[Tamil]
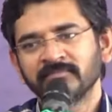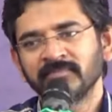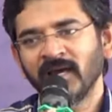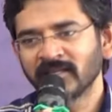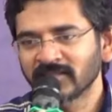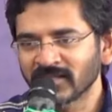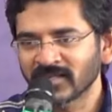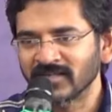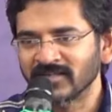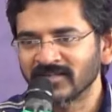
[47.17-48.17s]
யாரை
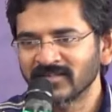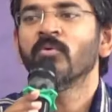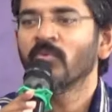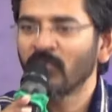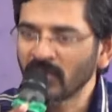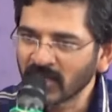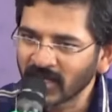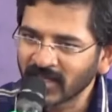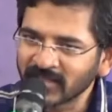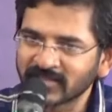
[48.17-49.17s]
தேடுறேன்
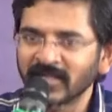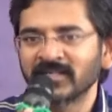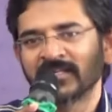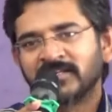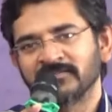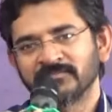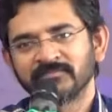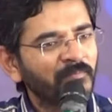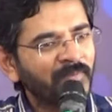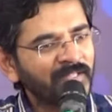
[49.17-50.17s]
உங்களை தேடுகிறேன்
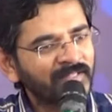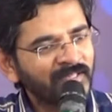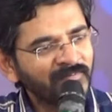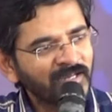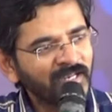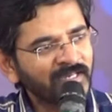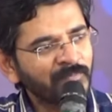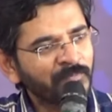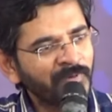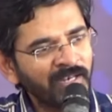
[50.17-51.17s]
பெத்தவங்களுக்கு
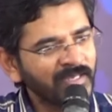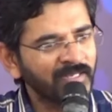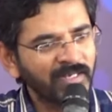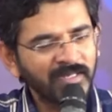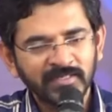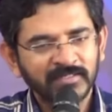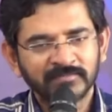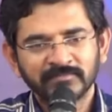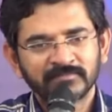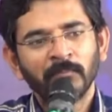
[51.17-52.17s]
பிள்ளை இல்லை
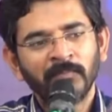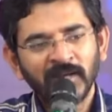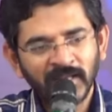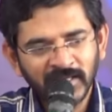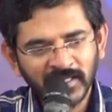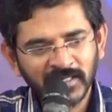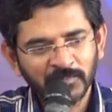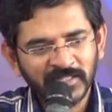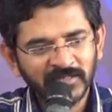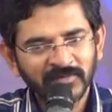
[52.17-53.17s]
பிள்ளைகளுக்கு
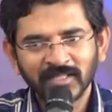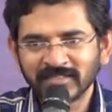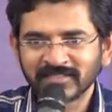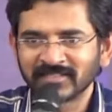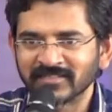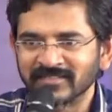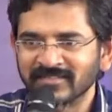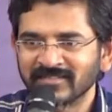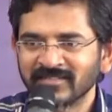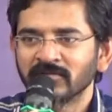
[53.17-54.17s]
பெத்தவங்க தான் என்ன செய்யணும்
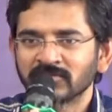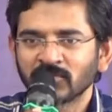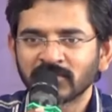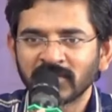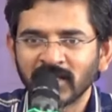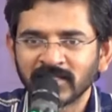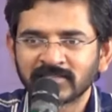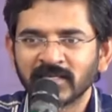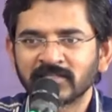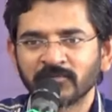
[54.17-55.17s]
சொத்தெல்லாம்
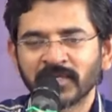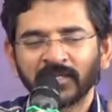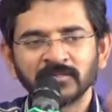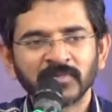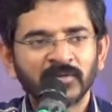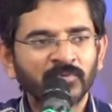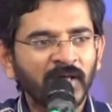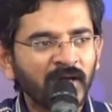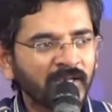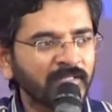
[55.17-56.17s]
சேர்த்து வைக்கணுங்கிற
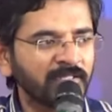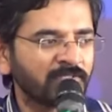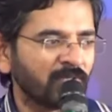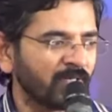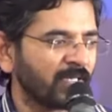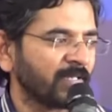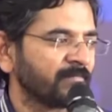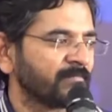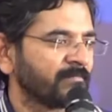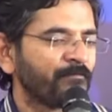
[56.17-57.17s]
உதாரணத்தை சொல்லுகிறார்
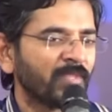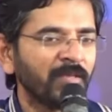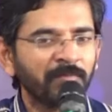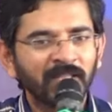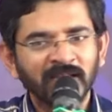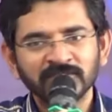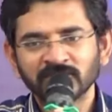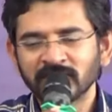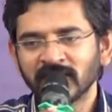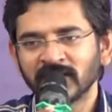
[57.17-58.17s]
இப்படிலாம்
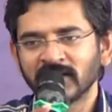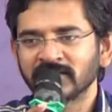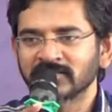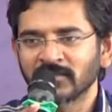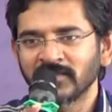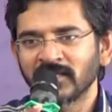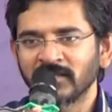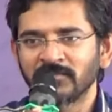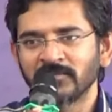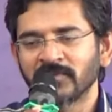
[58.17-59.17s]
சொன்ன அந்த சபையார்
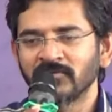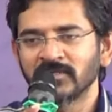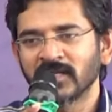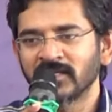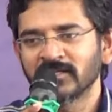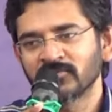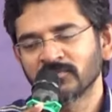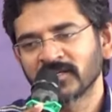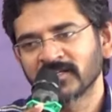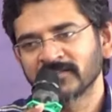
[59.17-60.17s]
எப்படி பவுலுக்கு காணிக்க
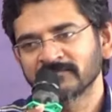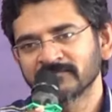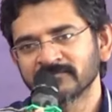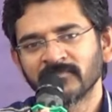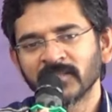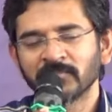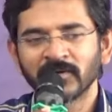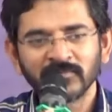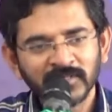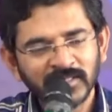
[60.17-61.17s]
கொடுப்பாங்க இந்த
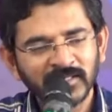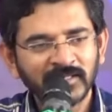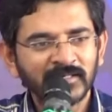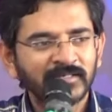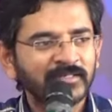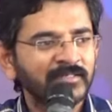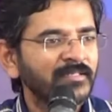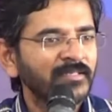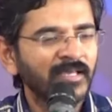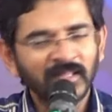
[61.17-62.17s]
பவுலுக்கு என்ன
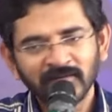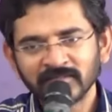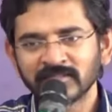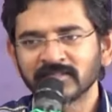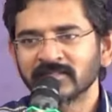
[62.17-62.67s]
ஏதாவது